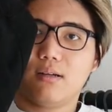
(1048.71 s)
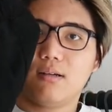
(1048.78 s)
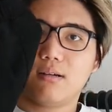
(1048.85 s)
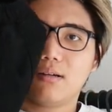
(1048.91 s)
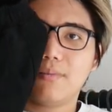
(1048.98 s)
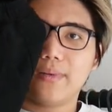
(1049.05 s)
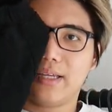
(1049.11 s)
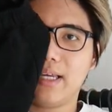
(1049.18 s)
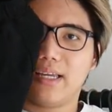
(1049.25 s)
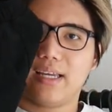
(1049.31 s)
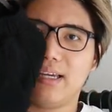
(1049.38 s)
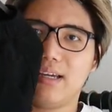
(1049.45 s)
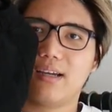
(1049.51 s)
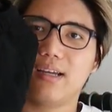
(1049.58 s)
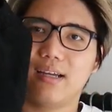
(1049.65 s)
nó cứ bị kỳ
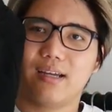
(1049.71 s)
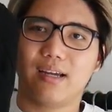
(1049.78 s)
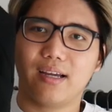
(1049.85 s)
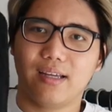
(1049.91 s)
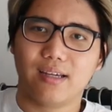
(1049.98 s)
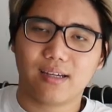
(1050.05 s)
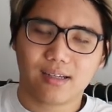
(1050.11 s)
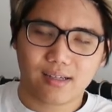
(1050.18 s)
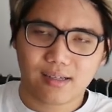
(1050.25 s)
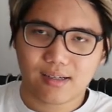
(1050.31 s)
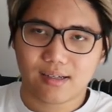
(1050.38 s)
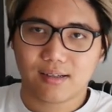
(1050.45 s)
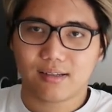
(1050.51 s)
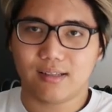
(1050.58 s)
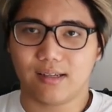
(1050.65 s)
kỳ kỳ kỳ ấy,
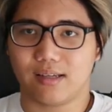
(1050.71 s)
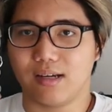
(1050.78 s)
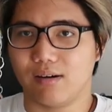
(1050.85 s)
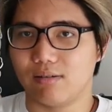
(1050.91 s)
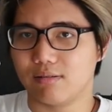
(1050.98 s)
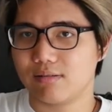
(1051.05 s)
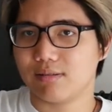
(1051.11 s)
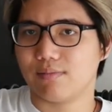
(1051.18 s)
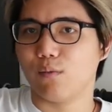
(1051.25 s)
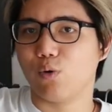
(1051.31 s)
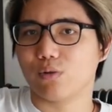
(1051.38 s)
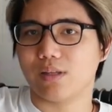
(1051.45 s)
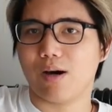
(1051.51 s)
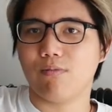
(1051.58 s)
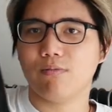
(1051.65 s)
thì kiểu
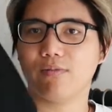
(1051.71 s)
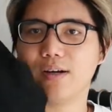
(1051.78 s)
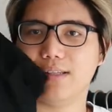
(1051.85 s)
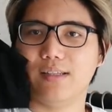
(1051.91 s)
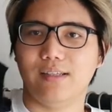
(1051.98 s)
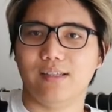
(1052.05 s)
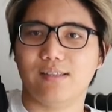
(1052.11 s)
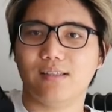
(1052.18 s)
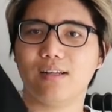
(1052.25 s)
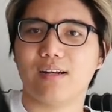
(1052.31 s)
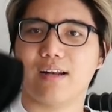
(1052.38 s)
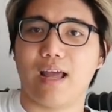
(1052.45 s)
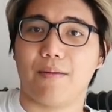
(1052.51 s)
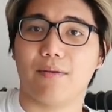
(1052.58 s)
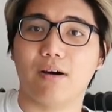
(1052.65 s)
buông thõng vậy thì nhìn sẽ rất là
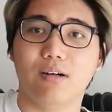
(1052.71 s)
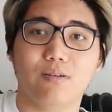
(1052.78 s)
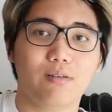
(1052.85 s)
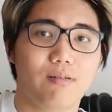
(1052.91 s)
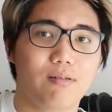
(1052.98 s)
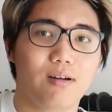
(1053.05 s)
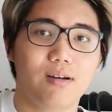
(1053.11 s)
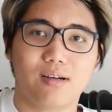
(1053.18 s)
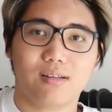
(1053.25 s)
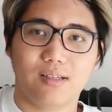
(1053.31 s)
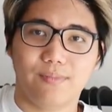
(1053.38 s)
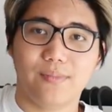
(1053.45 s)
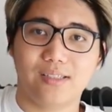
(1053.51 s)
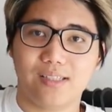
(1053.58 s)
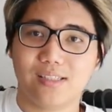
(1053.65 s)
đẹp hơn, đúng không?
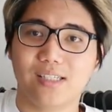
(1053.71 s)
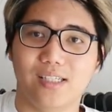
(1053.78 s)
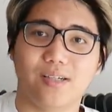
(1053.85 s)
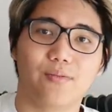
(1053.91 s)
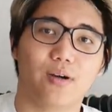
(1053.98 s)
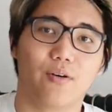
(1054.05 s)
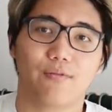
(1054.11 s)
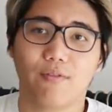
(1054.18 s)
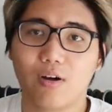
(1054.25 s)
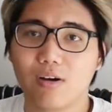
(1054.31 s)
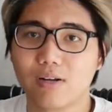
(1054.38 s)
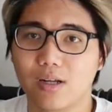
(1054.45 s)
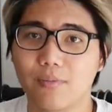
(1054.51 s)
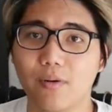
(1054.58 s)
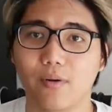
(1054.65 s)
Thì mình sẽ chỉ cho mọi người vlog,
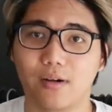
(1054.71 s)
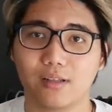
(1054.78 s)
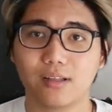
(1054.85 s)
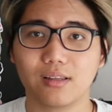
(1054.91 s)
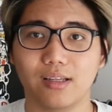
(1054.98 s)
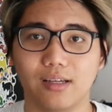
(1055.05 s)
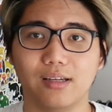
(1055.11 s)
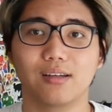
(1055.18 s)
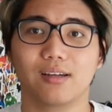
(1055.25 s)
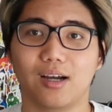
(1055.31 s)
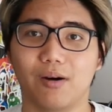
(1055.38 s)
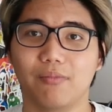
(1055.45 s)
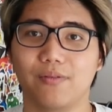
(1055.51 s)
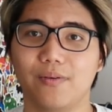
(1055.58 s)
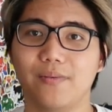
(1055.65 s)
nếu mọi người thích thì
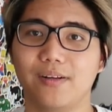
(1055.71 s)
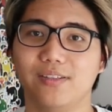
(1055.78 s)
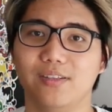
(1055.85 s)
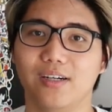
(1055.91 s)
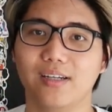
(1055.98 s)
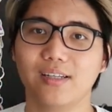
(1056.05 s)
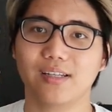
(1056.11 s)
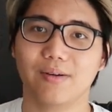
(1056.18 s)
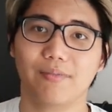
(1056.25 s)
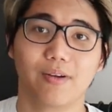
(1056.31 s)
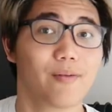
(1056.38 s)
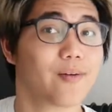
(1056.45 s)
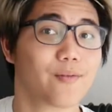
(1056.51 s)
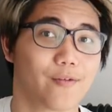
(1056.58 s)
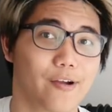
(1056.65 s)
comment phía bên dưới để mình
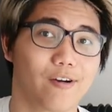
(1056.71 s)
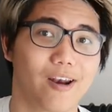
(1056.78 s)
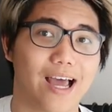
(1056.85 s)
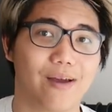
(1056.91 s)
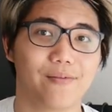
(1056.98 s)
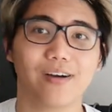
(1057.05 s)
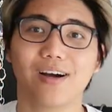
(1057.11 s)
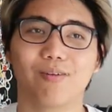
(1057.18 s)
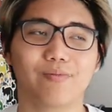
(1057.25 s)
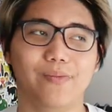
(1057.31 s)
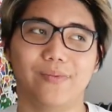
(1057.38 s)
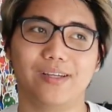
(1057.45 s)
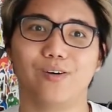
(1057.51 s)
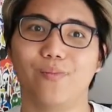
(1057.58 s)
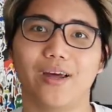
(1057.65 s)
biết mình còn làm nhé, không
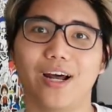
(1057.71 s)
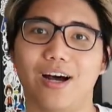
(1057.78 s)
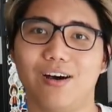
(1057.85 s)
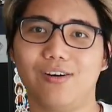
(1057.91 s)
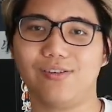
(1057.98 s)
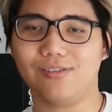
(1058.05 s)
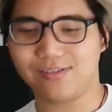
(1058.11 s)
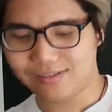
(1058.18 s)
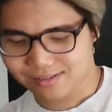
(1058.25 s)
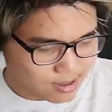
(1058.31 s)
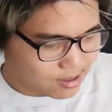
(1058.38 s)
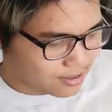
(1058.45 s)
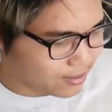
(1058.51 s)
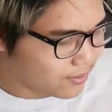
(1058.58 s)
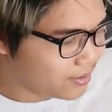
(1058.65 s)
thì mình không biết đâu.
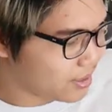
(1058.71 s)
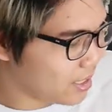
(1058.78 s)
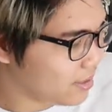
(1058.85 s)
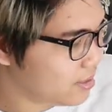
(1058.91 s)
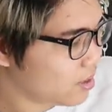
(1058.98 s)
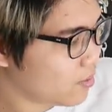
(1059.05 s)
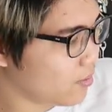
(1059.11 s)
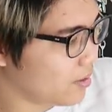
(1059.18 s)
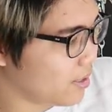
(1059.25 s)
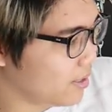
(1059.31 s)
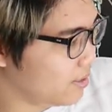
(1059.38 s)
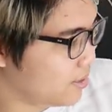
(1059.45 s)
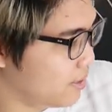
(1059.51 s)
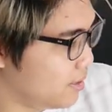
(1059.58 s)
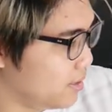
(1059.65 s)
Thì quay trở lại chiếc quần
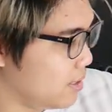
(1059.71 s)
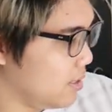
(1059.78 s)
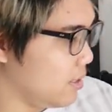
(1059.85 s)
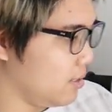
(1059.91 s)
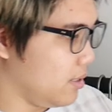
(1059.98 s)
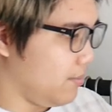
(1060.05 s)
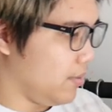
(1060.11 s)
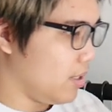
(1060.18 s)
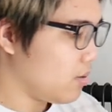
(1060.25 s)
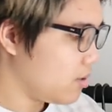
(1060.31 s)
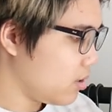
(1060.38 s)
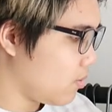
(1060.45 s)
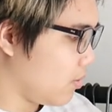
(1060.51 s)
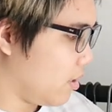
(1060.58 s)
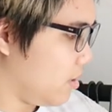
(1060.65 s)
này thì uh, điểm nhấn của
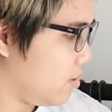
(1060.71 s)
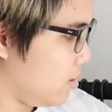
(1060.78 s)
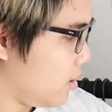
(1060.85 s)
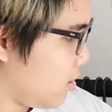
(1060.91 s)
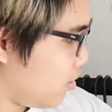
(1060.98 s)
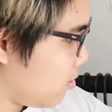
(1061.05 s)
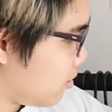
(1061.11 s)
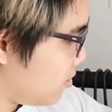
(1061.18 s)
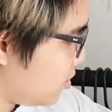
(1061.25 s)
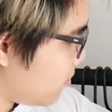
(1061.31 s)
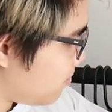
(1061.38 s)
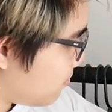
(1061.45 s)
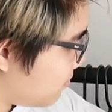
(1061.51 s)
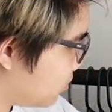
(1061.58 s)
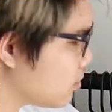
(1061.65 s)
chiếc quần này chính là có cái zip,
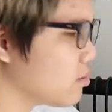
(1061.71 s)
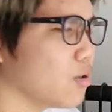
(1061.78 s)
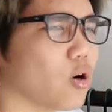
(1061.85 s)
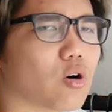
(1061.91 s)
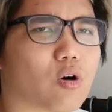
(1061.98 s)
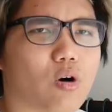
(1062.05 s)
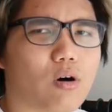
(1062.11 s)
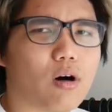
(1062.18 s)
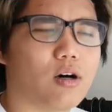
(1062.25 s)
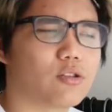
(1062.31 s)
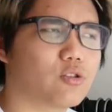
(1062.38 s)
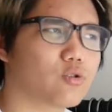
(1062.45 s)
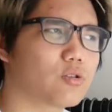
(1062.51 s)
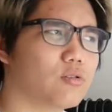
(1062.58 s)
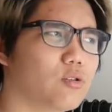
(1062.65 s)
local ở uh,
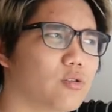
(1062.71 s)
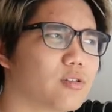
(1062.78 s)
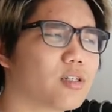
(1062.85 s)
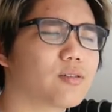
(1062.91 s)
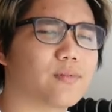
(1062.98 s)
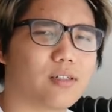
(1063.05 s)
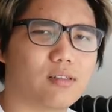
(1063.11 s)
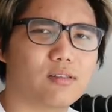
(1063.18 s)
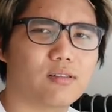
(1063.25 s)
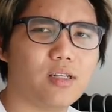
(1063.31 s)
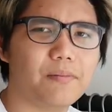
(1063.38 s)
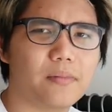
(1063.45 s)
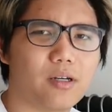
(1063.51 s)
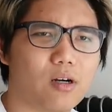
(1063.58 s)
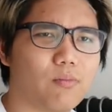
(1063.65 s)
unisex mà,
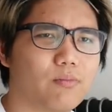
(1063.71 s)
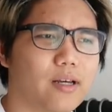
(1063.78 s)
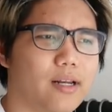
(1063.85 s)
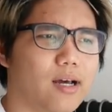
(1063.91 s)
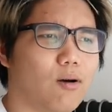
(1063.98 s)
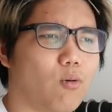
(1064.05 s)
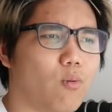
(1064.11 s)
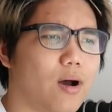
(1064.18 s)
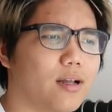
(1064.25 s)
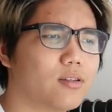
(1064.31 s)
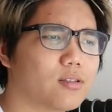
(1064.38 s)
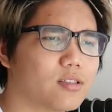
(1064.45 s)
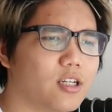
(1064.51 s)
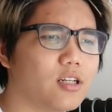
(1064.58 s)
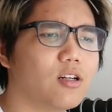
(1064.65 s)
zip thì không thể nào quá
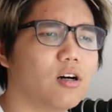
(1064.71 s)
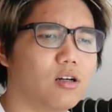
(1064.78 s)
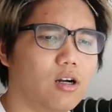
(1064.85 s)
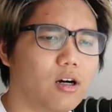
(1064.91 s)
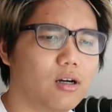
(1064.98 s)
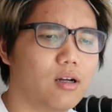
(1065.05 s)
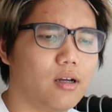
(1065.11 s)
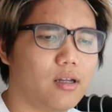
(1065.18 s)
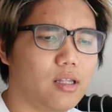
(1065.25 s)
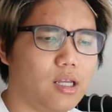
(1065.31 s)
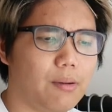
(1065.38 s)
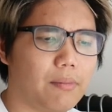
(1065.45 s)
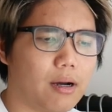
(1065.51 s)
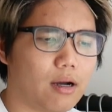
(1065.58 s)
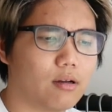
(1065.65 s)
chất lượng được,
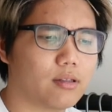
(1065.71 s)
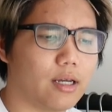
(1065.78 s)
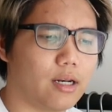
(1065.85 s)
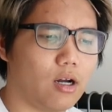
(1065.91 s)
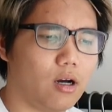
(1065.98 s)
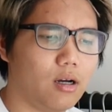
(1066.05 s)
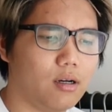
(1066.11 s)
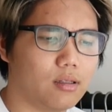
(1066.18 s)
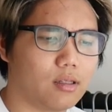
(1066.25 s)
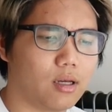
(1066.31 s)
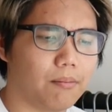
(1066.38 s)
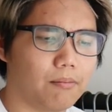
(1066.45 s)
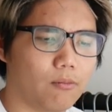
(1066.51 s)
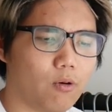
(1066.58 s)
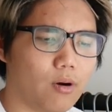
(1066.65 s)
nhưng mà có thể nói là
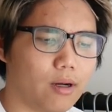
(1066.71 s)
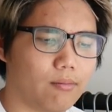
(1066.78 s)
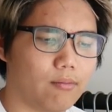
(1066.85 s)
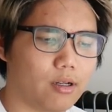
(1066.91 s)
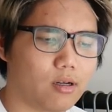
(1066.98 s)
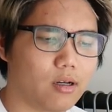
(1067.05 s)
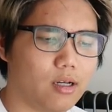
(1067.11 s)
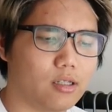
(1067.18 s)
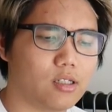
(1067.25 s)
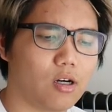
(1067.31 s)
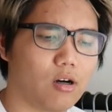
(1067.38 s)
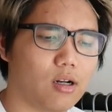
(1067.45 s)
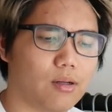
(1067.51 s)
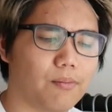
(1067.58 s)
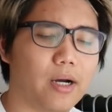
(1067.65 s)
tầm khoảng mình có thể
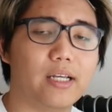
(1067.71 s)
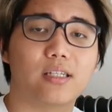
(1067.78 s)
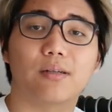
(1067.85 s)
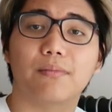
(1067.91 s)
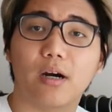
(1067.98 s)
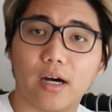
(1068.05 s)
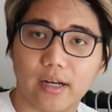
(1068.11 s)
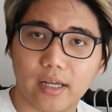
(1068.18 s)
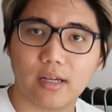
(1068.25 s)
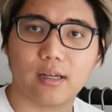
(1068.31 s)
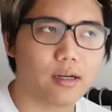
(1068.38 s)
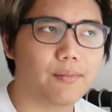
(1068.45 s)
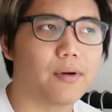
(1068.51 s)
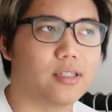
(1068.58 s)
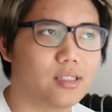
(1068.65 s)
cho là bảy trên mười đi,
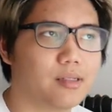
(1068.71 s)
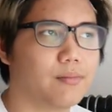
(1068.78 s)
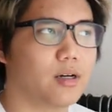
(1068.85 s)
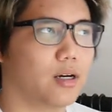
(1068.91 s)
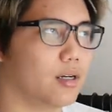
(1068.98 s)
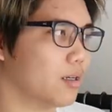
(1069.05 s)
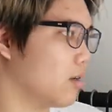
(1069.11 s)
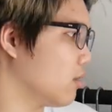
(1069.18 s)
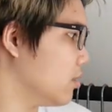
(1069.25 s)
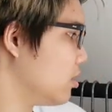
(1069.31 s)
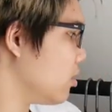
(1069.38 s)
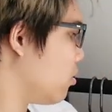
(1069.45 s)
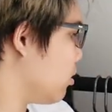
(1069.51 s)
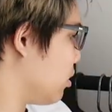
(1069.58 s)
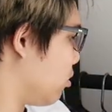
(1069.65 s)
bảy trên mười. Còn
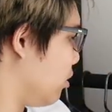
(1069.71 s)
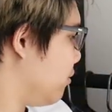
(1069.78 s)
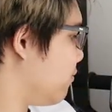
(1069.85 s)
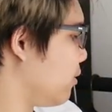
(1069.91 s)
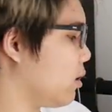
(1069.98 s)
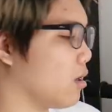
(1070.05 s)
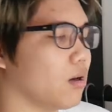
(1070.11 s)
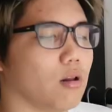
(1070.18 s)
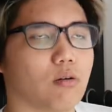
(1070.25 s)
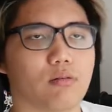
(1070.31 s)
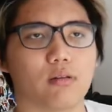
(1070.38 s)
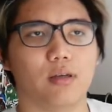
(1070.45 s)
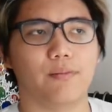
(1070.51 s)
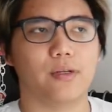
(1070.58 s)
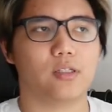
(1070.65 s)
chiếc quần của
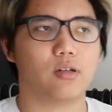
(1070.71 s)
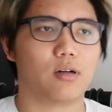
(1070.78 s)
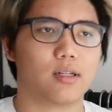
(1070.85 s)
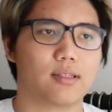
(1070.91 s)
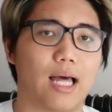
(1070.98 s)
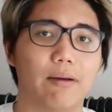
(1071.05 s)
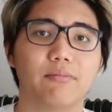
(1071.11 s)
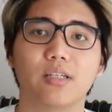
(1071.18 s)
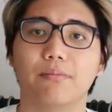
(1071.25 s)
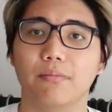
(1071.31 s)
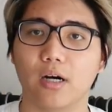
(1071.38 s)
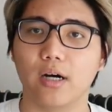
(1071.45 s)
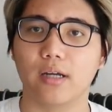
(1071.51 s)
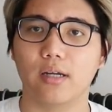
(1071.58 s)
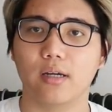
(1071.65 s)
Inflaclo thì mình cho là tám trên
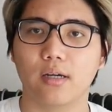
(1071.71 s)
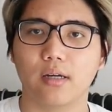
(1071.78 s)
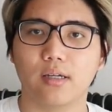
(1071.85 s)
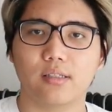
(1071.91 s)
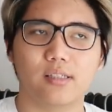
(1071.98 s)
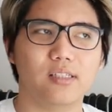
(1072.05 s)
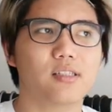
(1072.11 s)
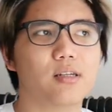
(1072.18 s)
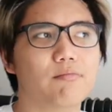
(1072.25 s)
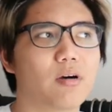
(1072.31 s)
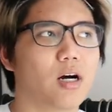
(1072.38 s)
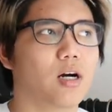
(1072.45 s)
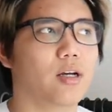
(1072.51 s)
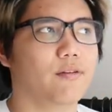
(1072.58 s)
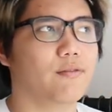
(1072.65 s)
mười, chín trên
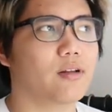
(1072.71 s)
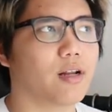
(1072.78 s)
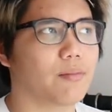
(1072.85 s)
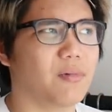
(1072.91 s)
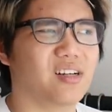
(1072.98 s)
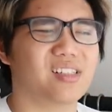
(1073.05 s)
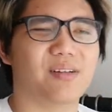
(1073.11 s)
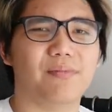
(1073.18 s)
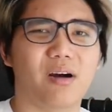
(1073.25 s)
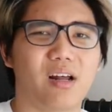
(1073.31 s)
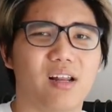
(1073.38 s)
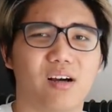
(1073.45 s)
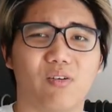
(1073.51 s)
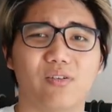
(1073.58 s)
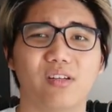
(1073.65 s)
mười, với lại mười trên mười
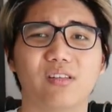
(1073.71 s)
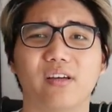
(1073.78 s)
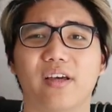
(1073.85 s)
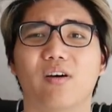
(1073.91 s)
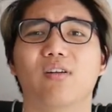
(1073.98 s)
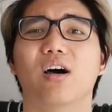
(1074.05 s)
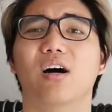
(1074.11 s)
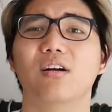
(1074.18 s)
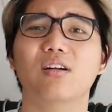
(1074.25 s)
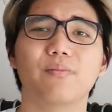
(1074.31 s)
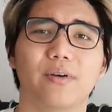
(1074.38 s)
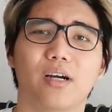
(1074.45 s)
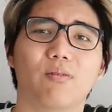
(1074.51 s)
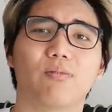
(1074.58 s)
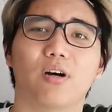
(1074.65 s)
là của những thương hiệu lớn rồi
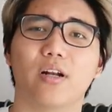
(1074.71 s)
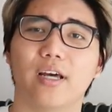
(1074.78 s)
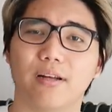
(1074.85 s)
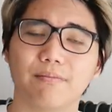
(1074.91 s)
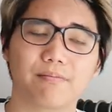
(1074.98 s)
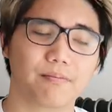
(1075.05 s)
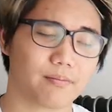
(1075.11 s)
mình không nói đến.